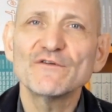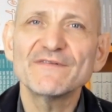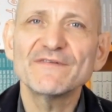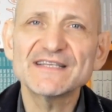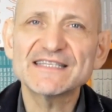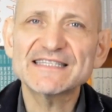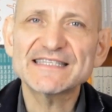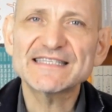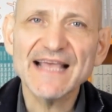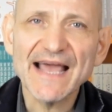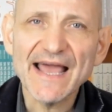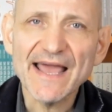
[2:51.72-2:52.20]

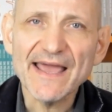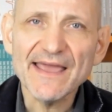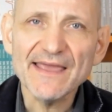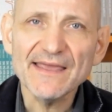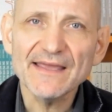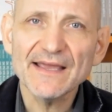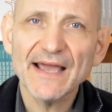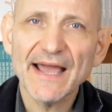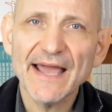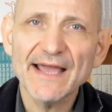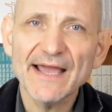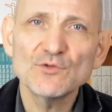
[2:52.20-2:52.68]
Dove
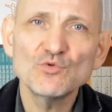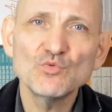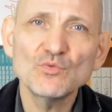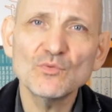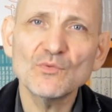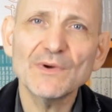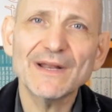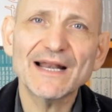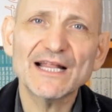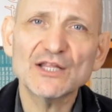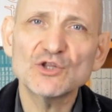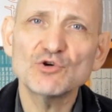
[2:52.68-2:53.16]
sei è
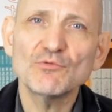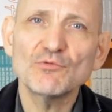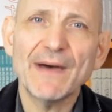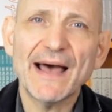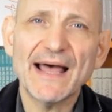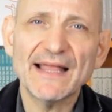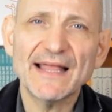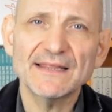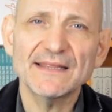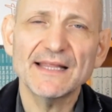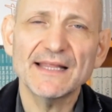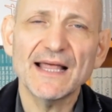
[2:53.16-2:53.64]
dunque una
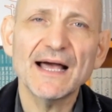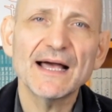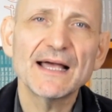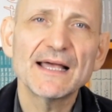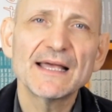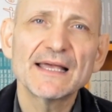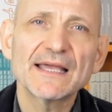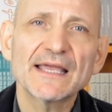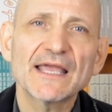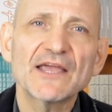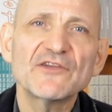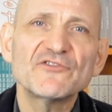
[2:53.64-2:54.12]
domanda
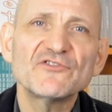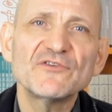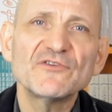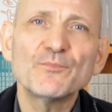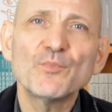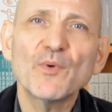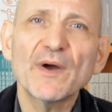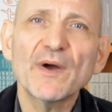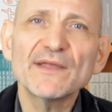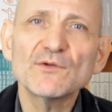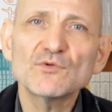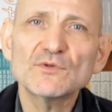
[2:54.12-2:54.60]
che
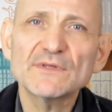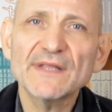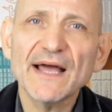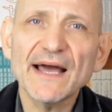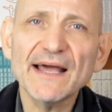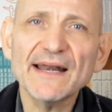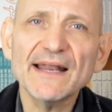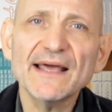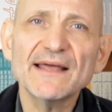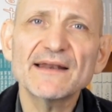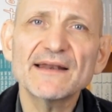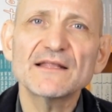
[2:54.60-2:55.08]
ci può
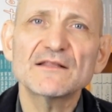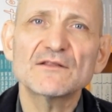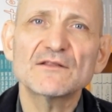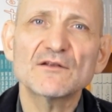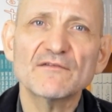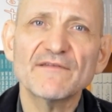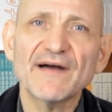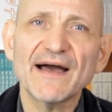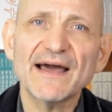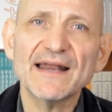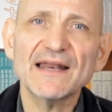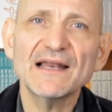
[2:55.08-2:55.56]
aiutare a
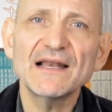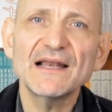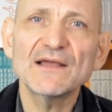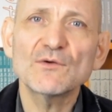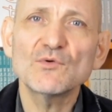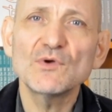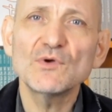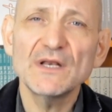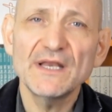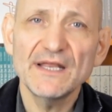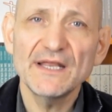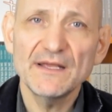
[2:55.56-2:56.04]
ritrovare
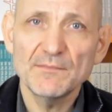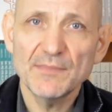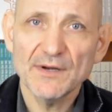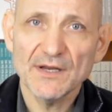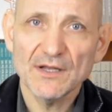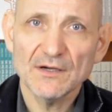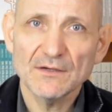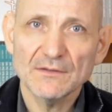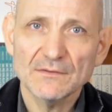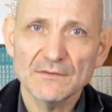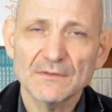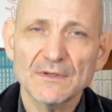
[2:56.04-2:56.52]

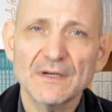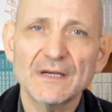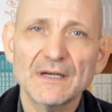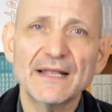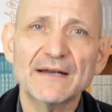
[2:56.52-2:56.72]
l'equilibrio,